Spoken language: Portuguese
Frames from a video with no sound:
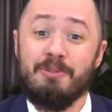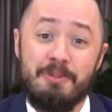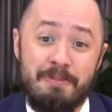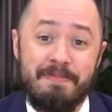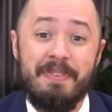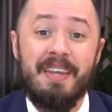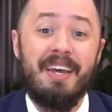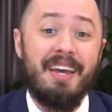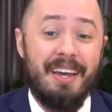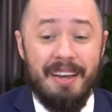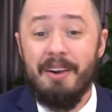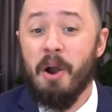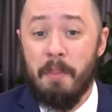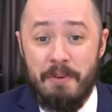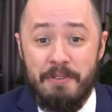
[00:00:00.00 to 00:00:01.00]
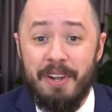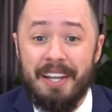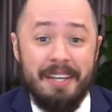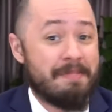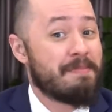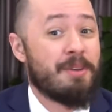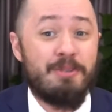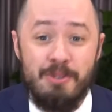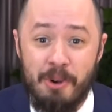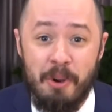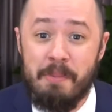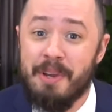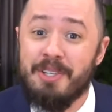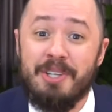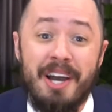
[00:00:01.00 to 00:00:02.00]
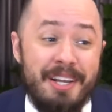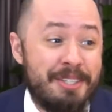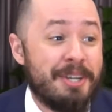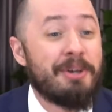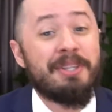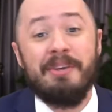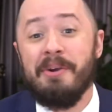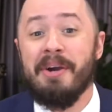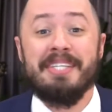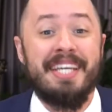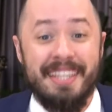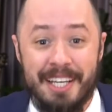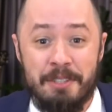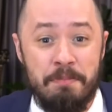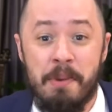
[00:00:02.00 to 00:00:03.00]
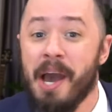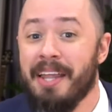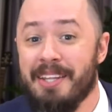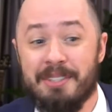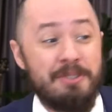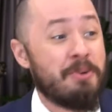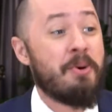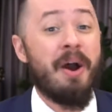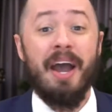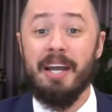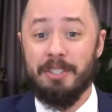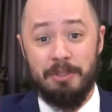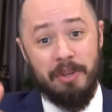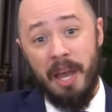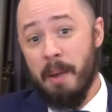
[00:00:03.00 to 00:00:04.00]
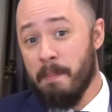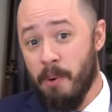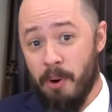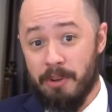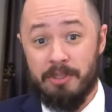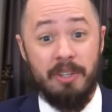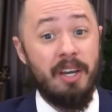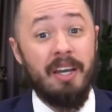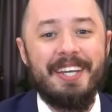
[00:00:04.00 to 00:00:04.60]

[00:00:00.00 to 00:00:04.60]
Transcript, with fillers: Um, como eu falei, eu sou comediante, eu tenho que acertar as piadas. O resto é bônus.